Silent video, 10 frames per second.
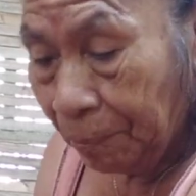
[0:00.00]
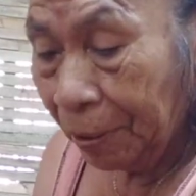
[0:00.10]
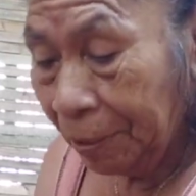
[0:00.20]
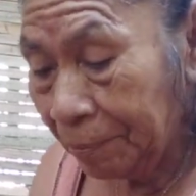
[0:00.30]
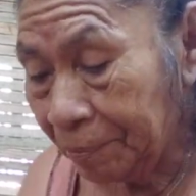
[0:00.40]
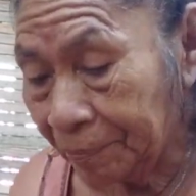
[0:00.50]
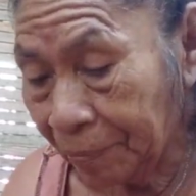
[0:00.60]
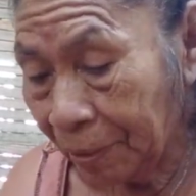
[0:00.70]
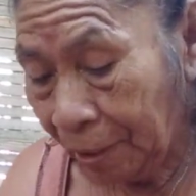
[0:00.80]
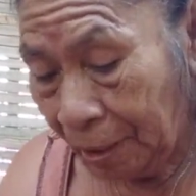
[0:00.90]
Pues,
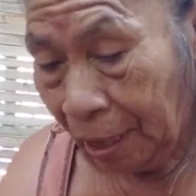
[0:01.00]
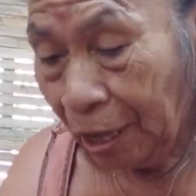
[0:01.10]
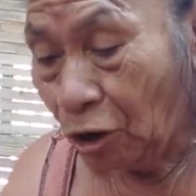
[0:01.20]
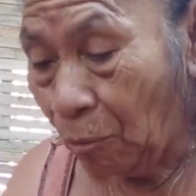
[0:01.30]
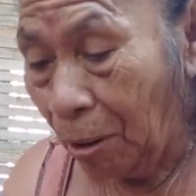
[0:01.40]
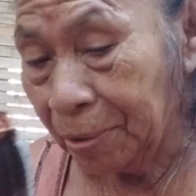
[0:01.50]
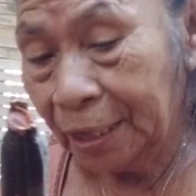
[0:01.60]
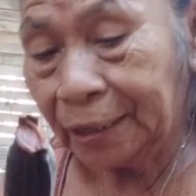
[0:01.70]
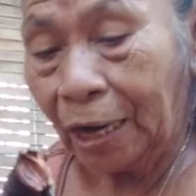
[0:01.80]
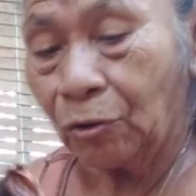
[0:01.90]
como a mí
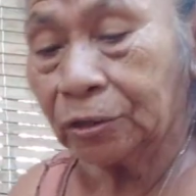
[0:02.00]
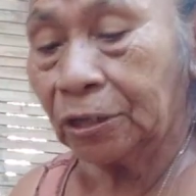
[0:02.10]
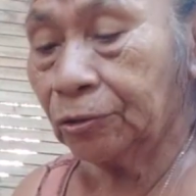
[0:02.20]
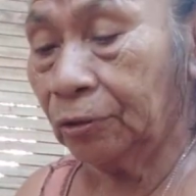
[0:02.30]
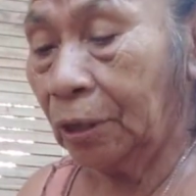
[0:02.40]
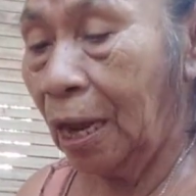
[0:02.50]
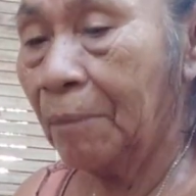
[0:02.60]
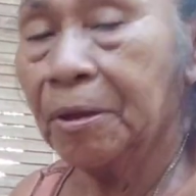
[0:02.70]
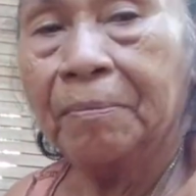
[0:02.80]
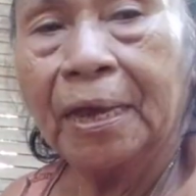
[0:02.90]
estas cosas son, a
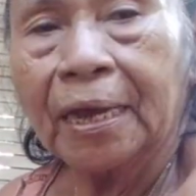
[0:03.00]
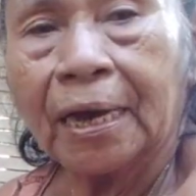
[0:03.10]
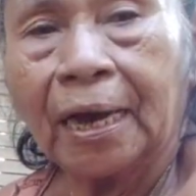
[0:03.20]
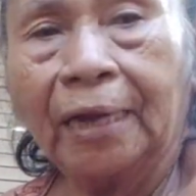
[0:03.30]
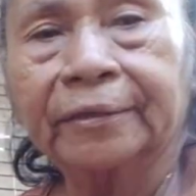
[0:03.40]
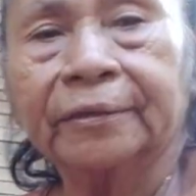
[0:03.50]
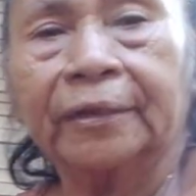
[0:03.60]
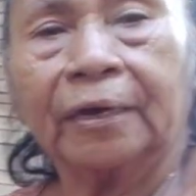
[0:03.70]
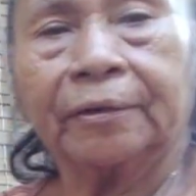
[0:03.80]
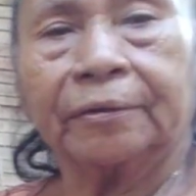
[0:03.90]
mí me
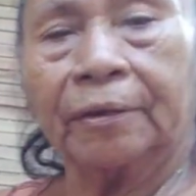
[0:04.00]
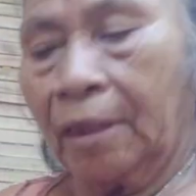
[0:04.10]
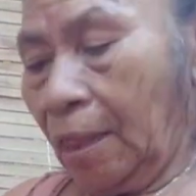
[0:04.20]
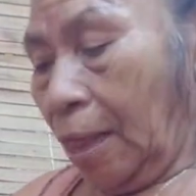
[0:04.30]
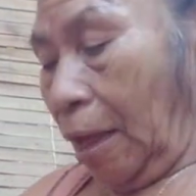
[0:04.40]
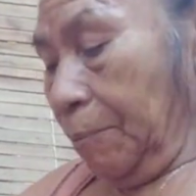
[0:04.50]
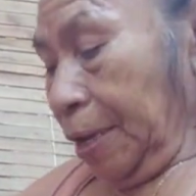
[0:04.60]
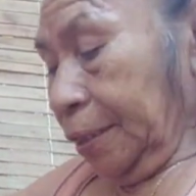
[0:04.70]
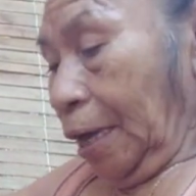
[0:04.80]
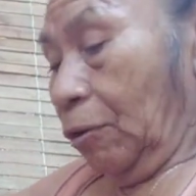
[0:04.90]
encantan a mí
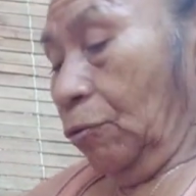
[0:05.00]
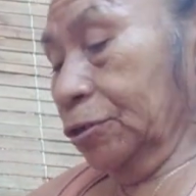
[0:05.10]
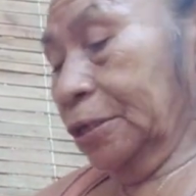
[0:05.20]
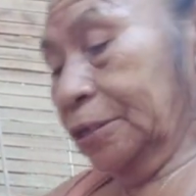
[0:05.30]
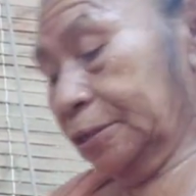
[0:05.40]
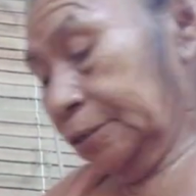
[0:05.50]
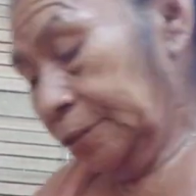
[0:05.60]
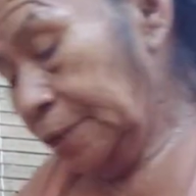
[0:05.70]
estas cosas